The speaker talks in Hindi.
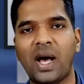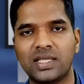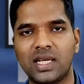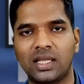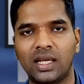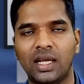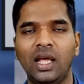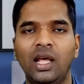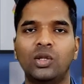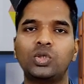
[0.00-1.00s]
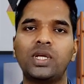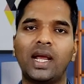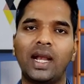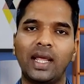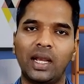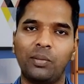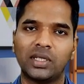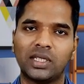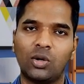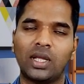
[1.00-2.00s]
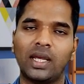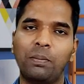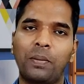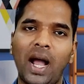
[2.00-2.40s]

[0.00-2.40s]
पास जाते हैं दूसरे कैटेगरी में ऐसा होता है कि